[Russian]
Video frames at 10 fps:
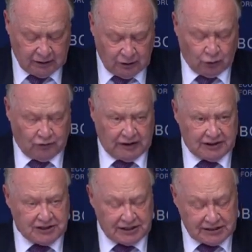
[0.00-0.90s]

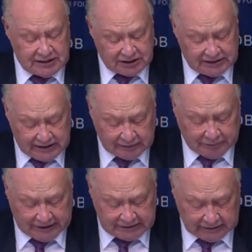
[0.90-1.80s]
увеличились на
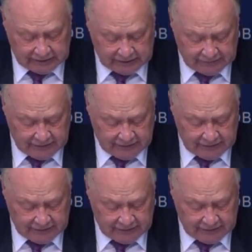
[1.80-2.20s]
60%,